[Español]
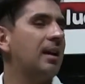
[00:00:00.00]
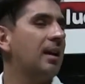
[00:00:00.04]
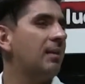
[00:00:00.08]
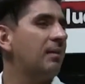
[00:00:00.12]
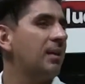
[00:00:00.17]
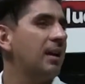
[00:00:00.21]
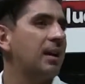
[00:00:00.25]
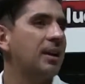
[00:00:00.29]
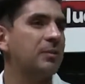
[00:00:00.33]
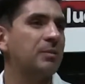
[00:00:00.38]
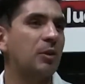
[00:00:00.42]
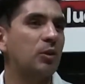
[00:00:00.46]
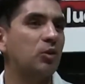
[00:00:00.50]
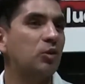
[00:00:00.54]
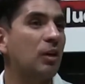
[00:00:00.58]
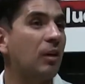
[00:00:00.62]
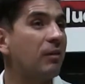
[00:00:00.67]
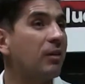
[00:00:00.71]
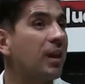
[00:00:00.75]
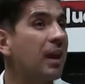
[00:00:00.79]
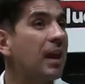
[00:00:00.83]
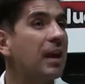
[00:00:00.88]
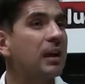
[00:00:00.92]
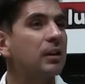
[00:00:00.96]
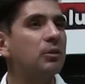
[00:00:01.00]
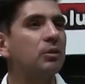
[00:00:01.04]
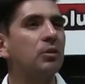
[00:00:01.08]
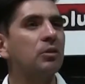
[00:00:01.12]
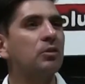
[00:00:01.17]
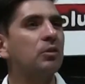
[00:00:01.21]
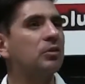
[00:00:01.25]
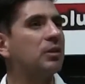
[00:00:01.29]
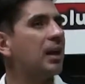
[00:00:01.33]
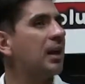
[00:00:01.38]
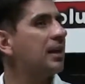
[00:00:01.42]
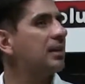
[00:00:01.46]
espacios
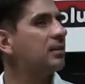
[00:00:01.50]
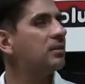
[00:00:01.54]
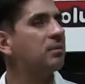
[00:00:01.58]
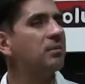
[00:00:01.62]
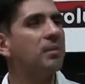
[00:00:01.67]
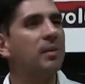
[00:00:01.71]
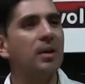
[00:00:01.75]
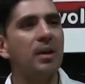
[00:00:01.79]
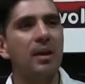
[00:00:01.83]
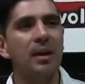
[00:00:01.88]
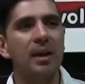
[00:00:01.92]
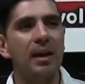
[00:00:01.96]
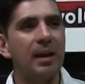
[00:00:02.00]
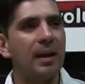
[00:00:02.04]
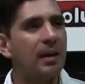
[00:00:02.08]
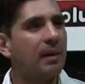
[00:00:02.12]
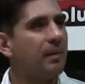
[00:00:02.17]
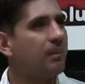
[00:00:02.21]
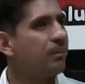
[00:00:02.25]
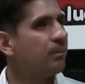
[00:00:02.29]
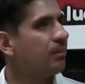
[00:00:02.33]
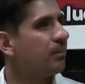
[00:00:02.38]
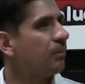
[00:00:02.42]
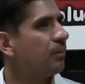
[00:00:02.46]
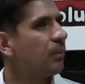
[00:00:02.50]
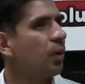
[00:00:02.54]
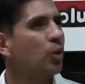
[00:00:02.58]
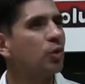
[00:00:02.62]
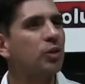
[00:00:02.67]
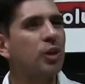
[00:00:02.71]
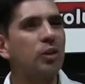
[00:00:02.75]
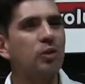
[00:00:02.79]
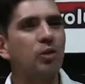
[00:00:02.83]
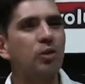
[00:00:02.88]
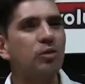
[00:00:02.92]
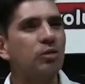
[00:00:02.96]
abiertos, o sea, es
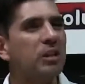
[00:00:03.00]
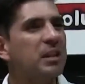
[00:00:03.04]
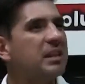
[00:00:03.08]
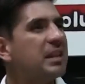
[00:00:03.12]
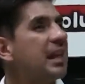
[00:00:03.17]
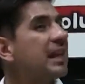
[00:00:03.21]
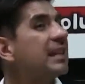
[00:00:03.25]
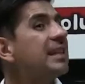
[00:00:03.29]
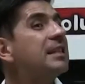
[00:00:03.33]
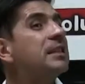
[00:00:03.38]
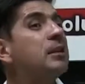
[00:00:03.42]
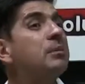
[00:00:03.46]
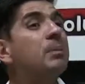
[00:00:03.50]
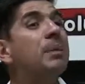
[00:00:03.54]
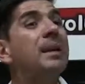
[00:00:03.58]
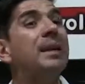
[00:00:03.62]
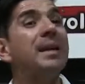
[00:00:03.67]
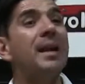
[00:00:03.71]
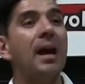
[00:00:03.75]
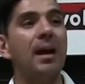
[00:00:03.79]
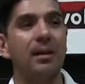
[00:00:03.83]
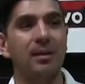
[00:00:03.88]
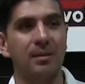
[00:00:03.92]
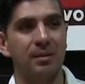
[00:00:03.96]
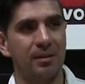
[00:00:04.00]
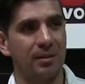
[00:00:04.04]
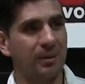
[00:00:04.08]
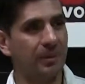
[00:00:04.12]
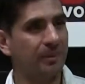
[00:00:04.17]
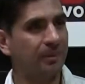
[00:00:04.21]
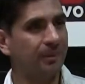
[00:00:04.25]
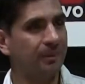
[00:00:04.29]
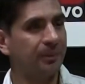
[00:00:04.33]
procesos interdisciplinares.